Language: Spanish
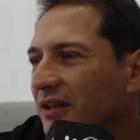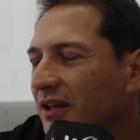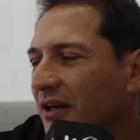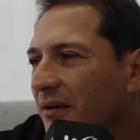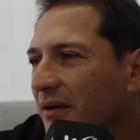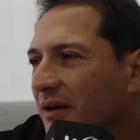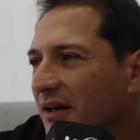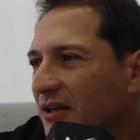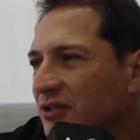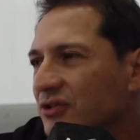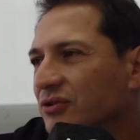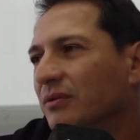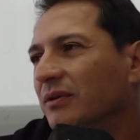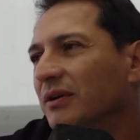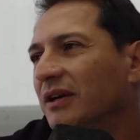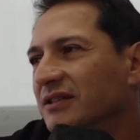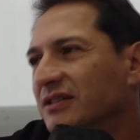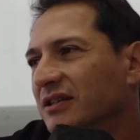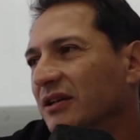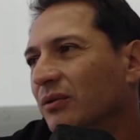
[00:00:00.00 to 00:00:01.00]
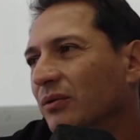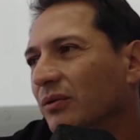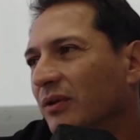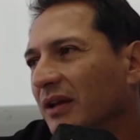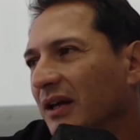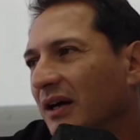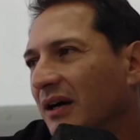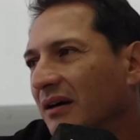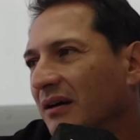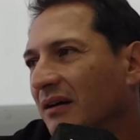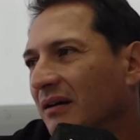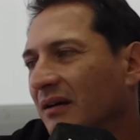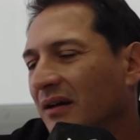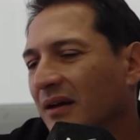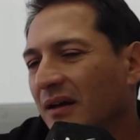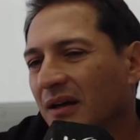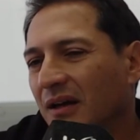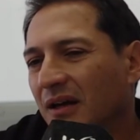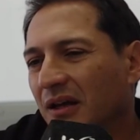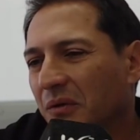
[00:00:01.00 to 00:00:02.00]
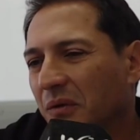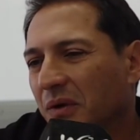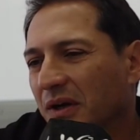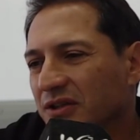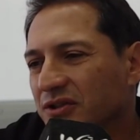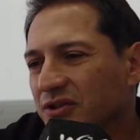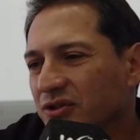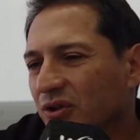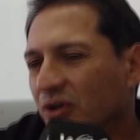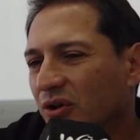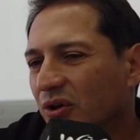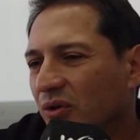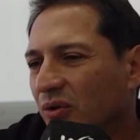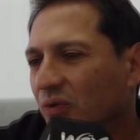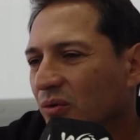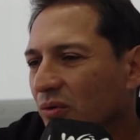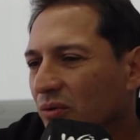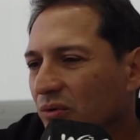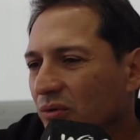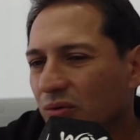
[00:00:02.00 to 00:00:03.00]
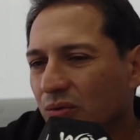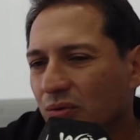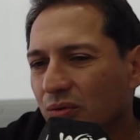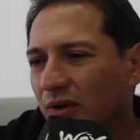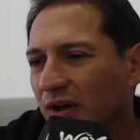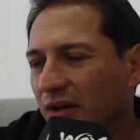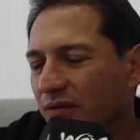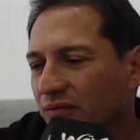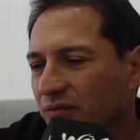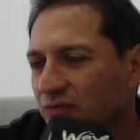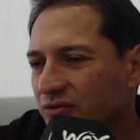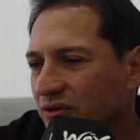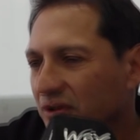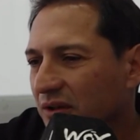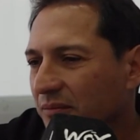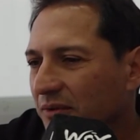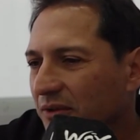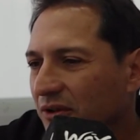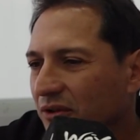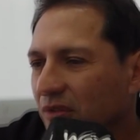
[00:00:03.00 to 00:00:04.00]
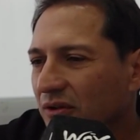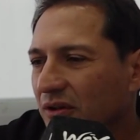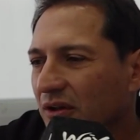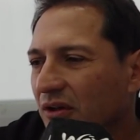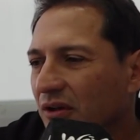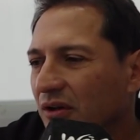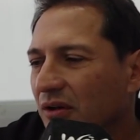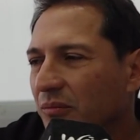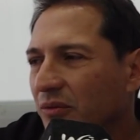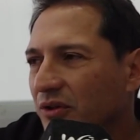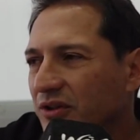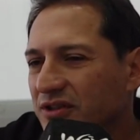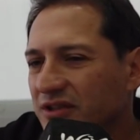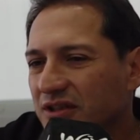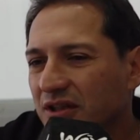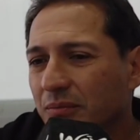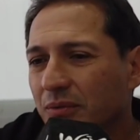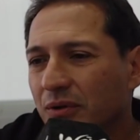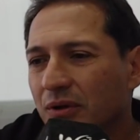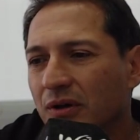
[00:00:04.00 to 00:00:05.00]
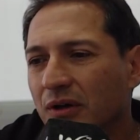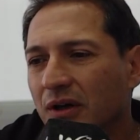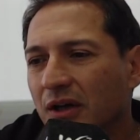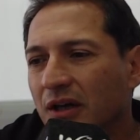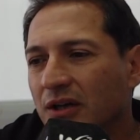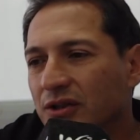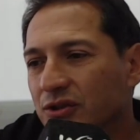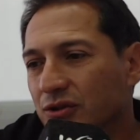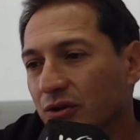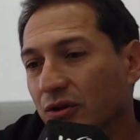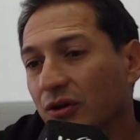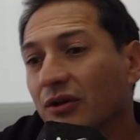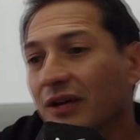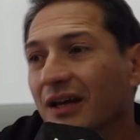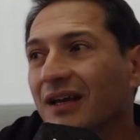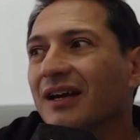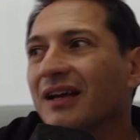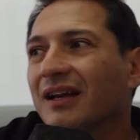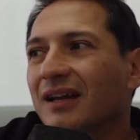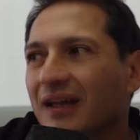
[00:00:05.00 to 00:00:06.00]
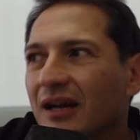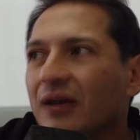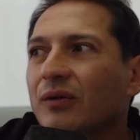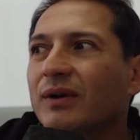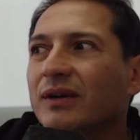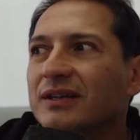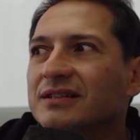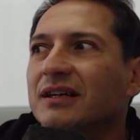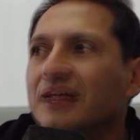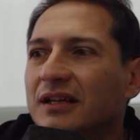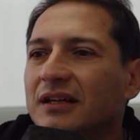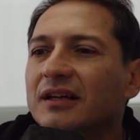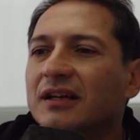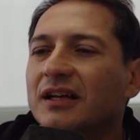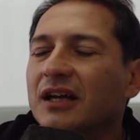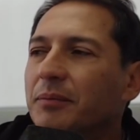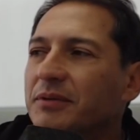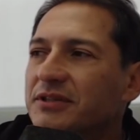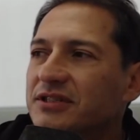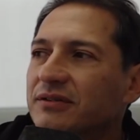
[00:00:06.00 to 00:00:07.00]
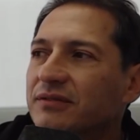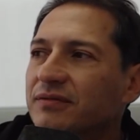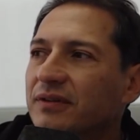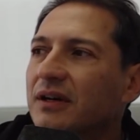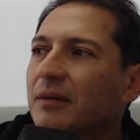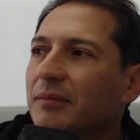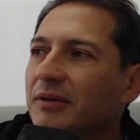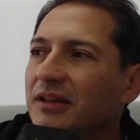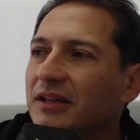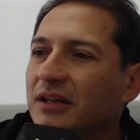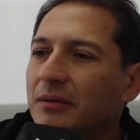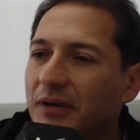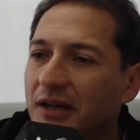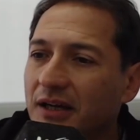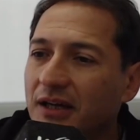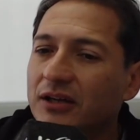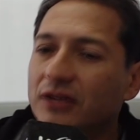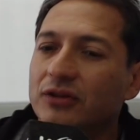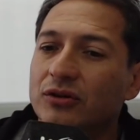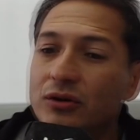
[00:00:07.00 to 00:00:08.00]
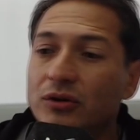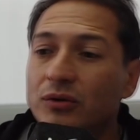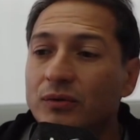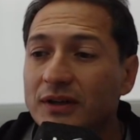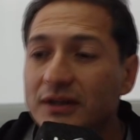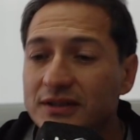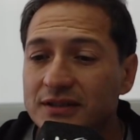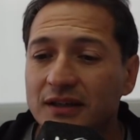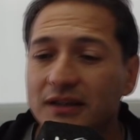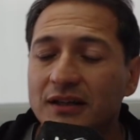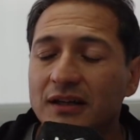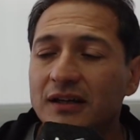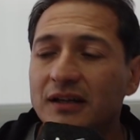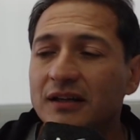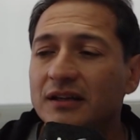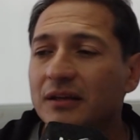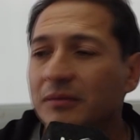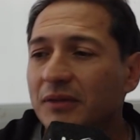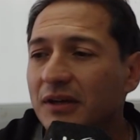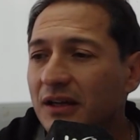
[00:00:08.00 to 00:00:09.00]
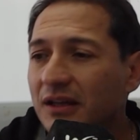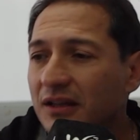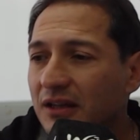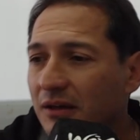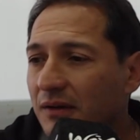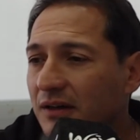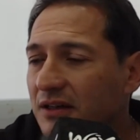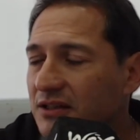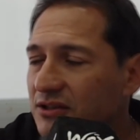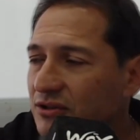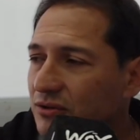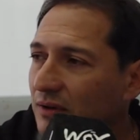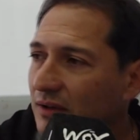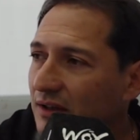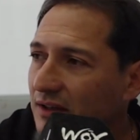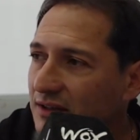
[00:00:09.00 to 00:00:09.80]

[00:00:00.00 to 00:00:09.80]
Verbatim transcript: trabajar sobre la seguridad educación, cultura, el funcionamiento interno del municipio. Yo creo que hay que generar una secretaría específicamente para esto y una secretaría también que trabaje sobre el